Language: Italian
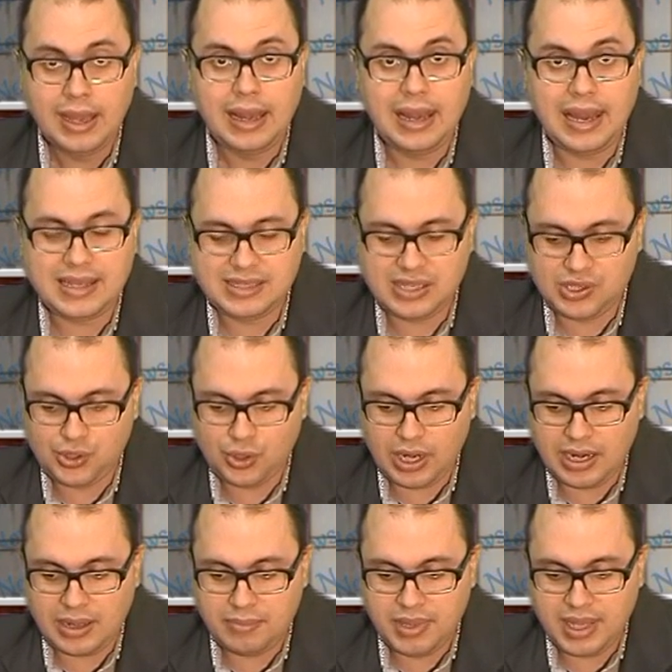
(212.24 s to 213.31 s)
l'assessore
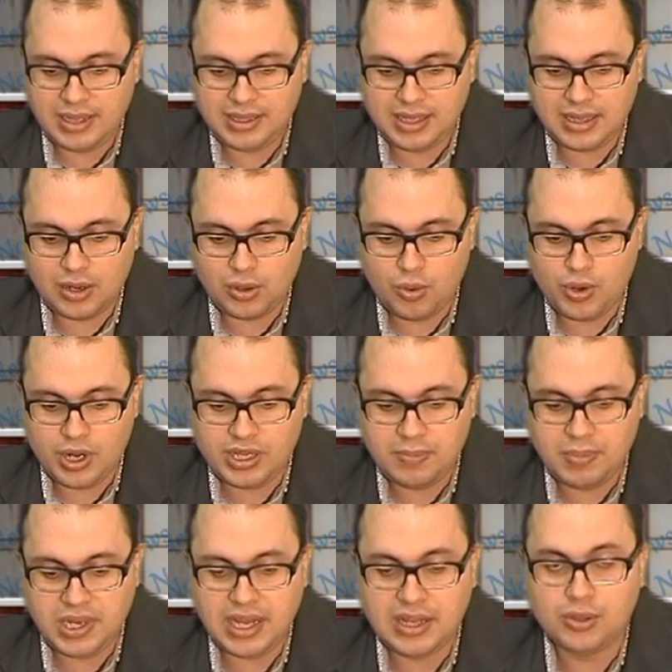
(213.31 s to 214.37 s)
all'ambiente del comune di
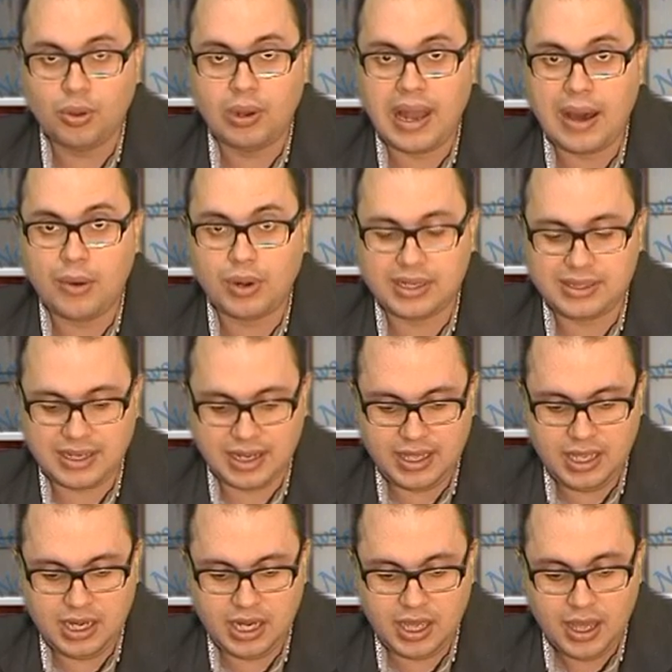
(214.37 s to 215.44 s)
Pineto Laura
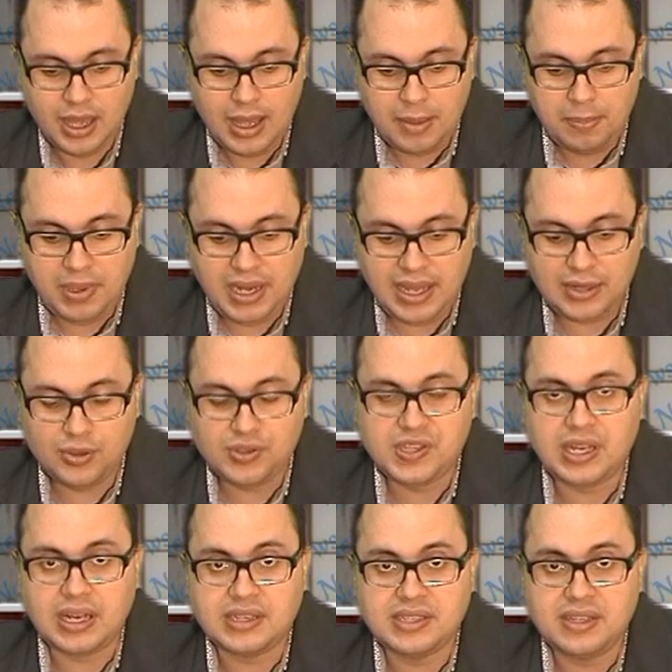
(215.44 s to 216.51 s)
Traini. Pineto si
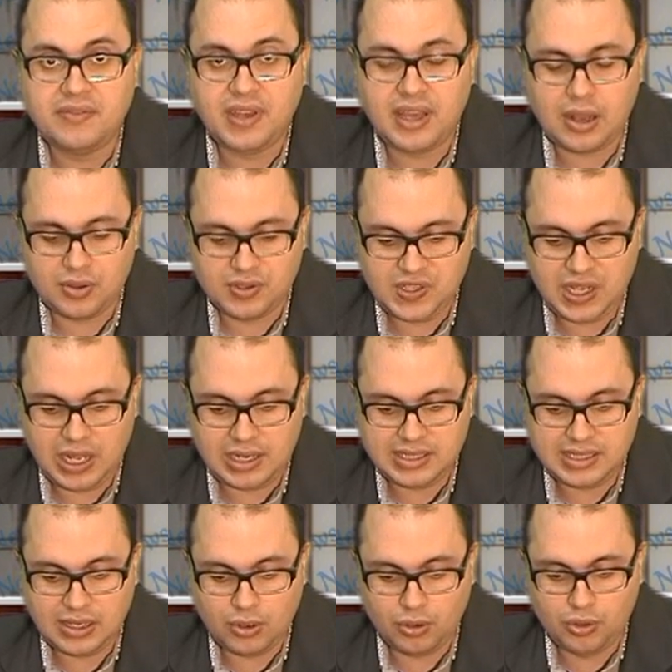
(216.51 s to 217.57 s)
classifica così ossia al
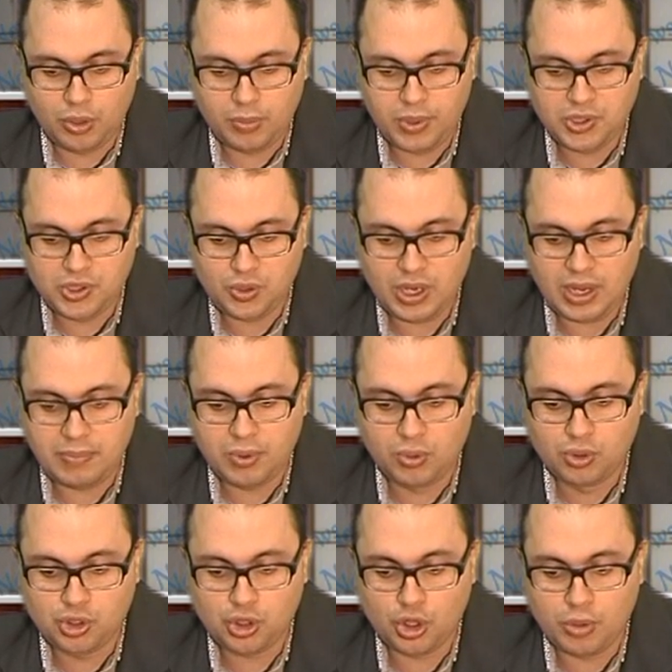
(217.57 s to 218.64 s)
secondo posto in
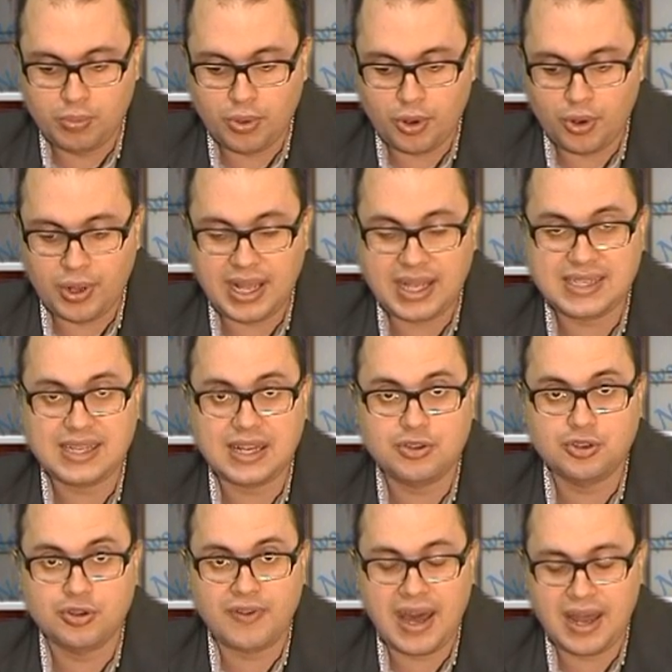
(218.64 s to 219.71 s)
Abruzzo dopo Rocca San
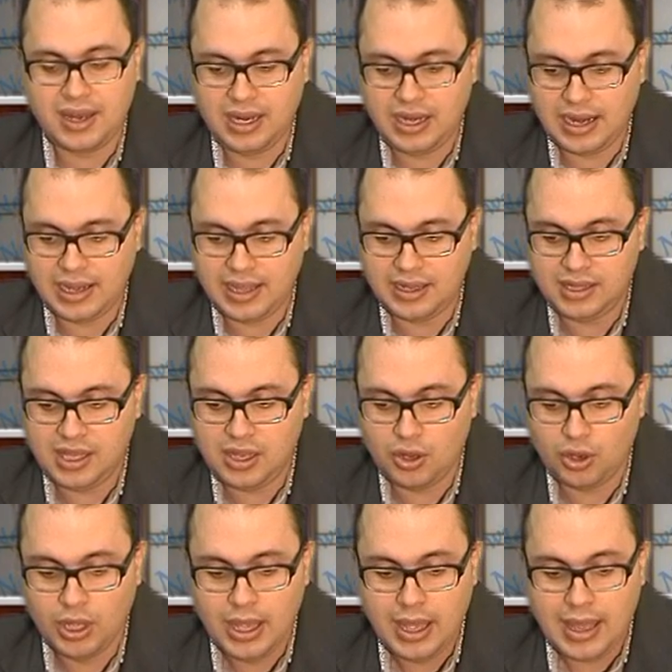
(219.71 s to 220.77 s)
Giovanni nel
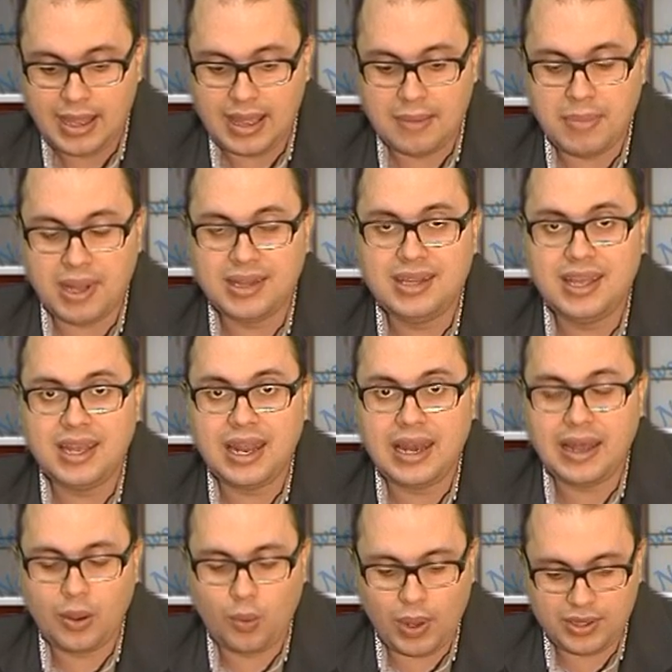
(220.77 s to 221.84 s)
Chietino che mantiene
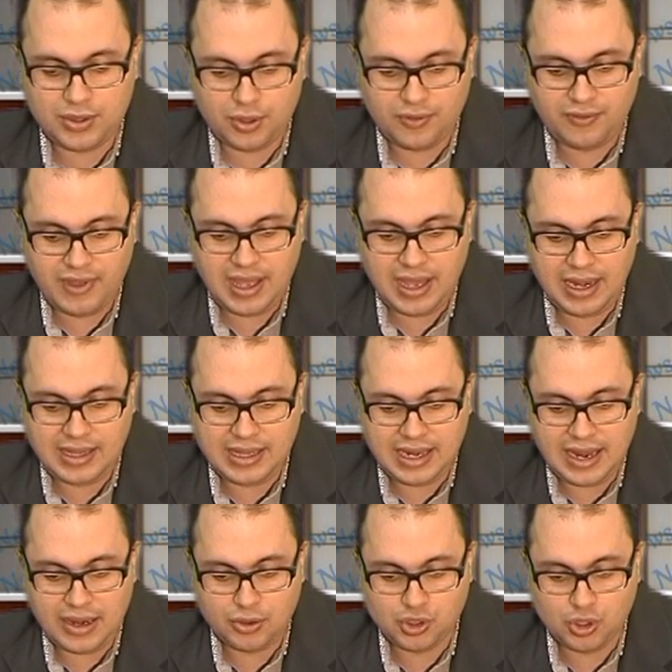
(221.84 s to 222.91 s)
le quattro vele
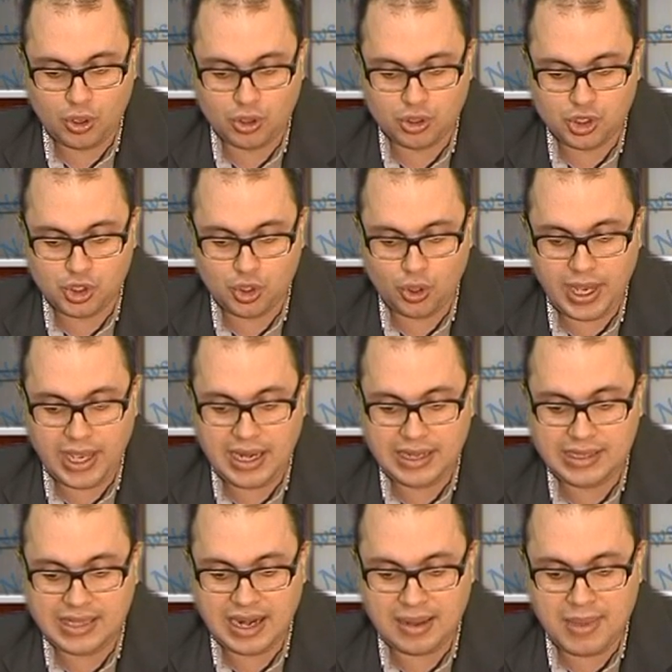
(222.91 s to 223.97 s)
dell'anno scorso e
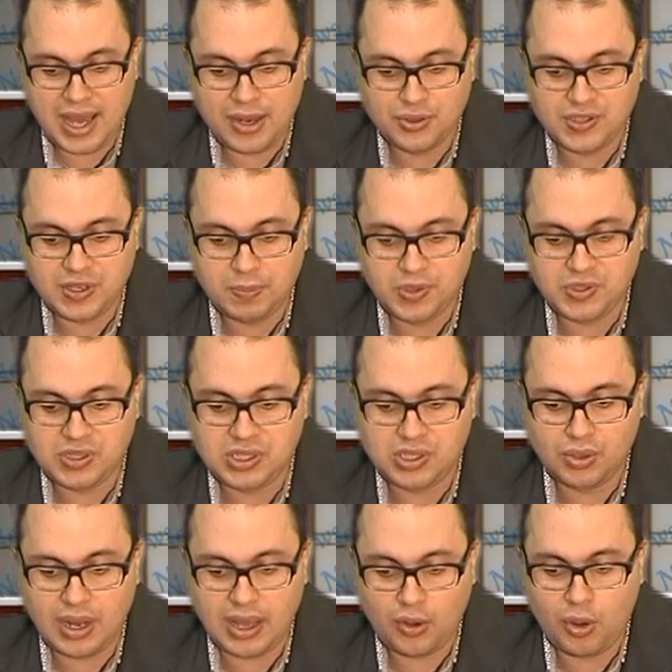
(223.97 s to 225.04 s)
nel Teramano si
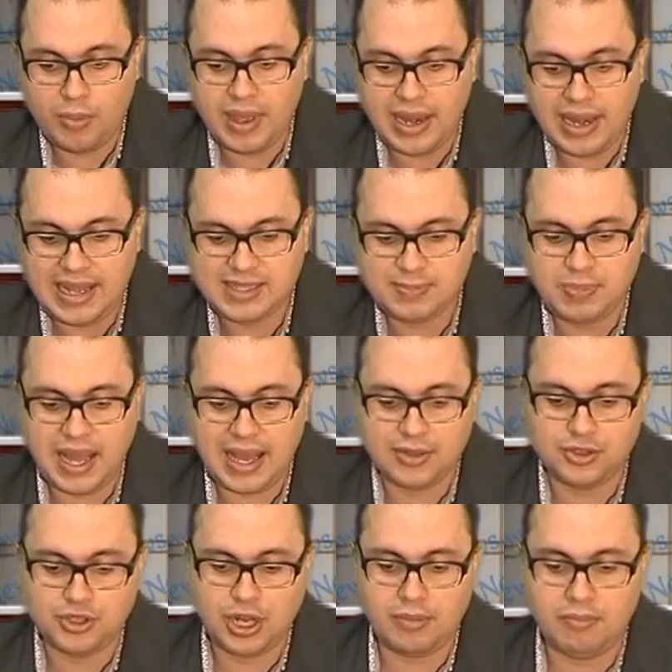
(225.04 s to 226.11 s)
posiziona come la
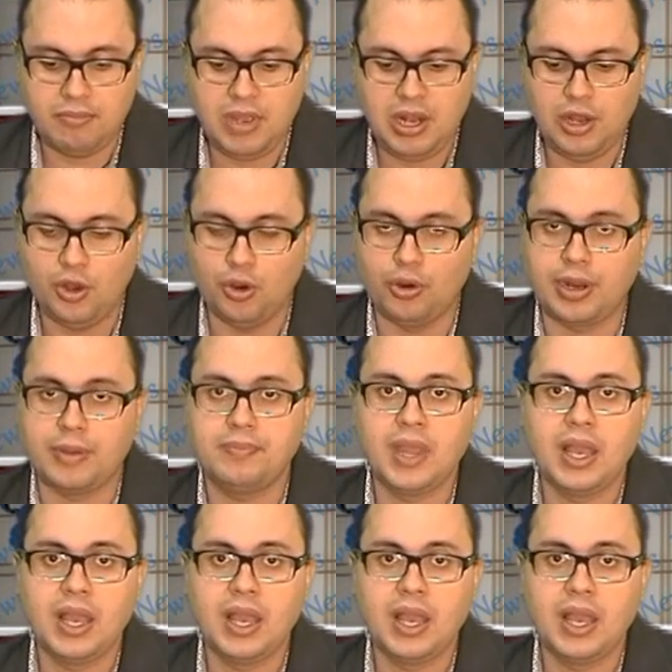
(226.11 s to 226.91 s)
spiaggia migliore.